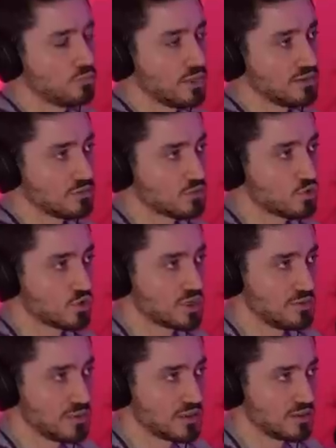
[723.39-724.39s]
olman çok
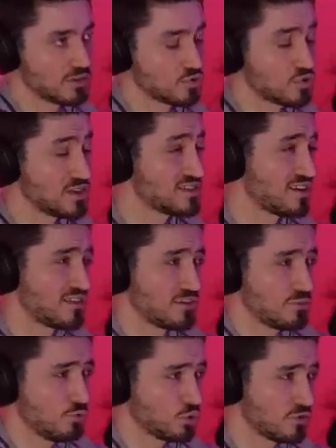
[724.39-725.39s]
kıymetli. Çünkü
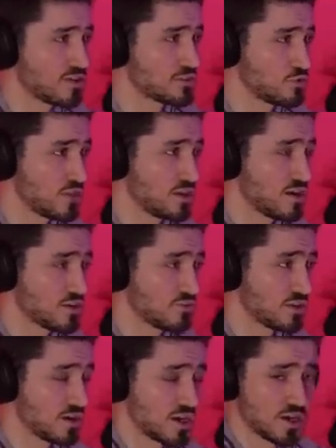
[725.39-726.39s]
insanların bir motivasyona
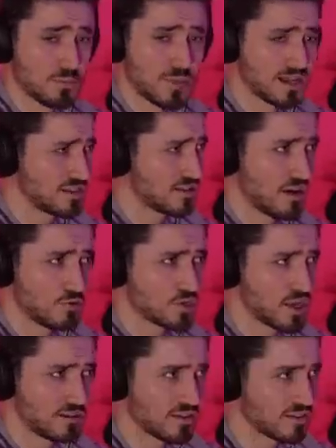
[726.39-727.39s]
ihtiyacı var. Belki daha
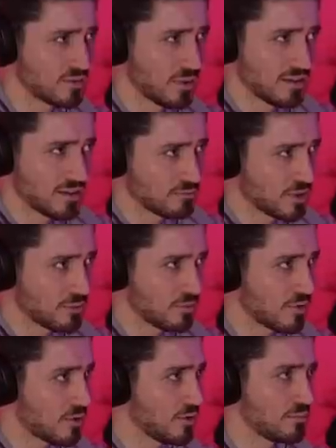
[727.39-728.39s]
önce anlattım
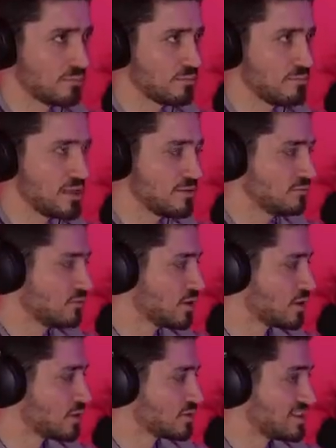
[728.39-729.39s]
anlatmadım ama benim
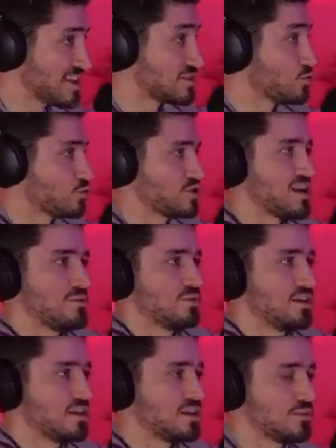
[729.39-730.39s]
de sosyal
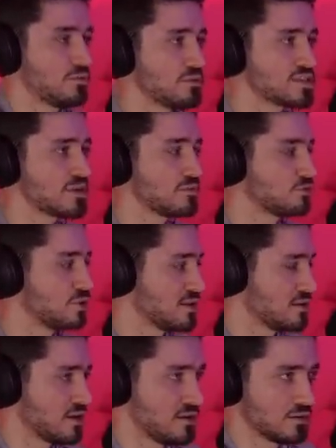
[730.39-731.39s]
medyaya girmeme sebep
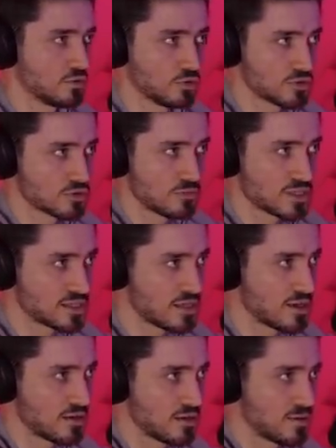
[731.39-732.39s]
olan Elliot Holst'u
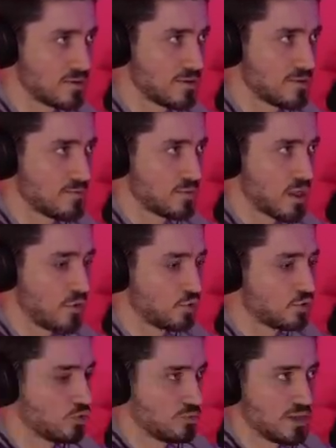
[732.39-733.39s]
mesela. Evet. Ya
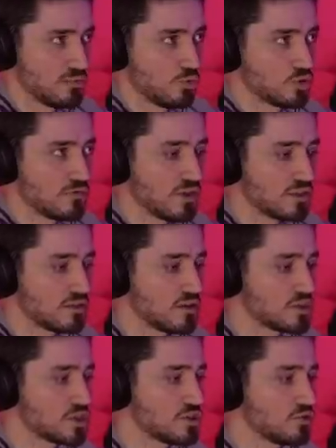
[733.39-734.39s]
o, o beni motive
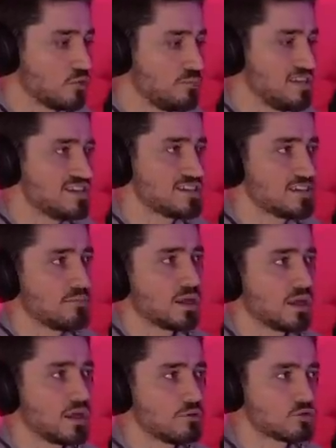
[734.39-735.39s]
ettiği için, birisi
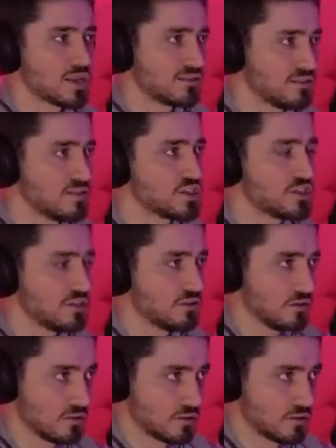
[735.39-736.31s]
bana el uzattığı için